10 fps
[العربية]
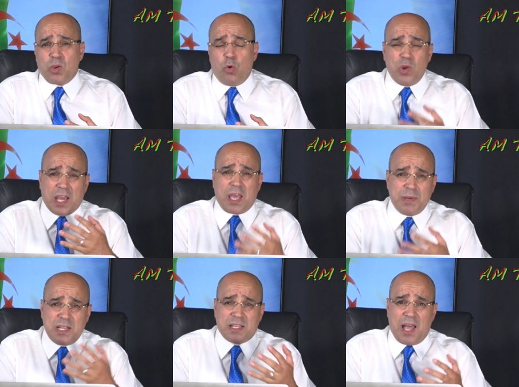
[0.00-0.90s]
هناك
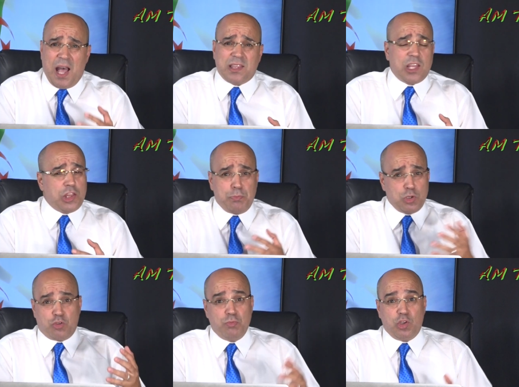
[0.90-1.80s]
من يتحدث
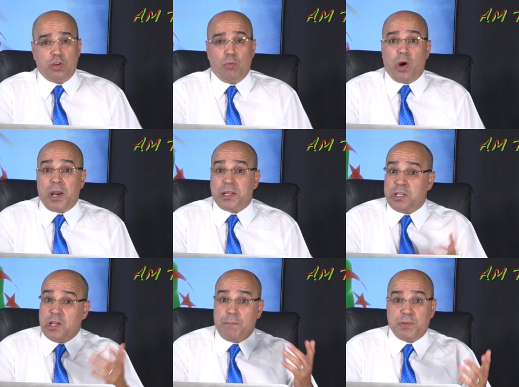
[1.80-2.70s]
باسم
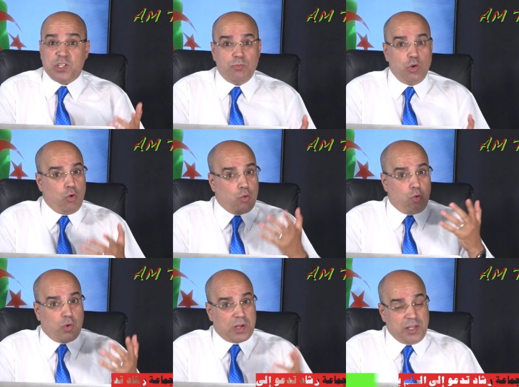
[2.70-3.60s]
الديمقراطية باسم
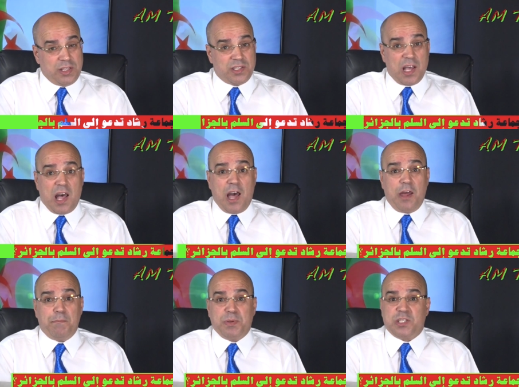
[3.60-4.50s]
الحقوق
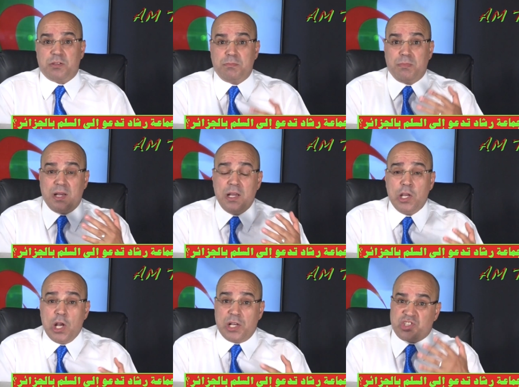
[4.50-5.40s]
الإنسان باسم
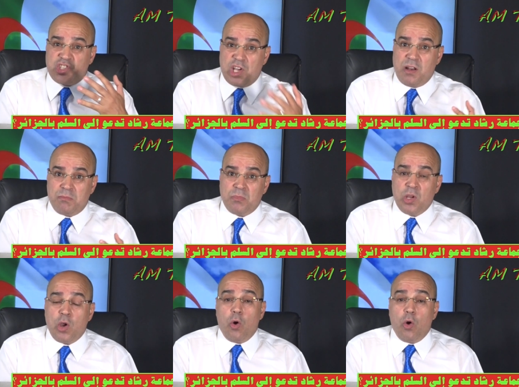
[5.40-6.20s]
السلم